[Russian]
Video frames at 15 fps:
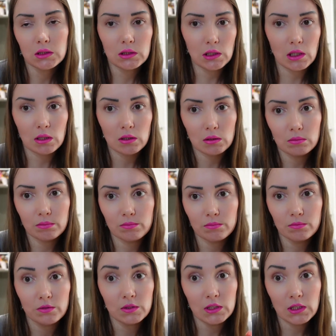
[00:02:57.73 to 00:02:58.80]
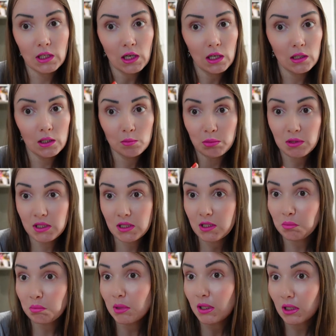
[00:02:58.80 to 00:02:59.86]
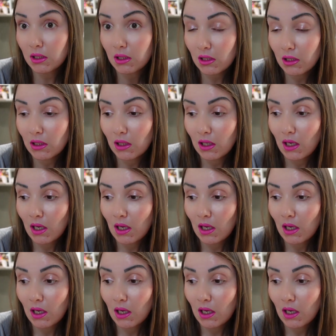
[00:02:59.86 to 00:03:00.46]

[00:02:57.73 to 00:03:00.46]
я вникала постепенно.